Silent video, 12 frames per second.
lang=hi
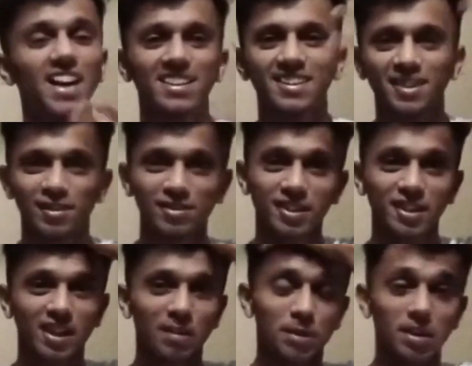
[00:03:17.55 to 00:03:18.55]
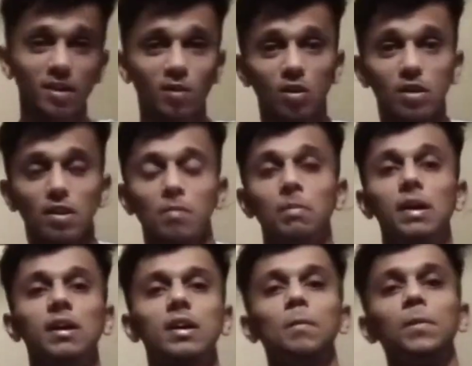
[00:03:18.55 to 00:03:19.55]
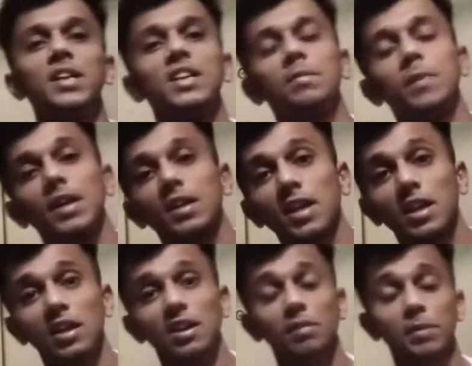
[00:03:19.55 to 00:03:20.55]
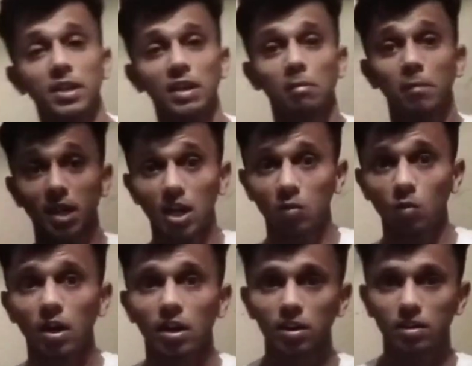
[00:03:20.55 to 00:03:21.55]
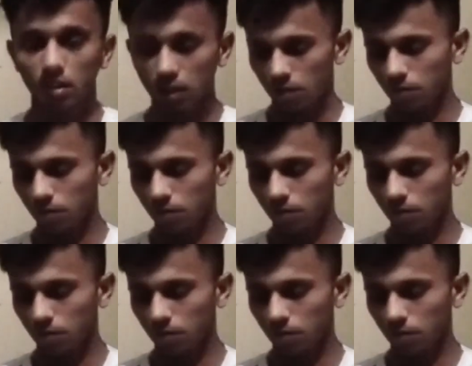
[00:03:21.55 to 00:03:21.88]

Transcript: याद नहीं है कितने का पढ़ा था मैं कंप्लीट किट बैग कितने की ली थी मैंने ये मैं बता दूंगा आगे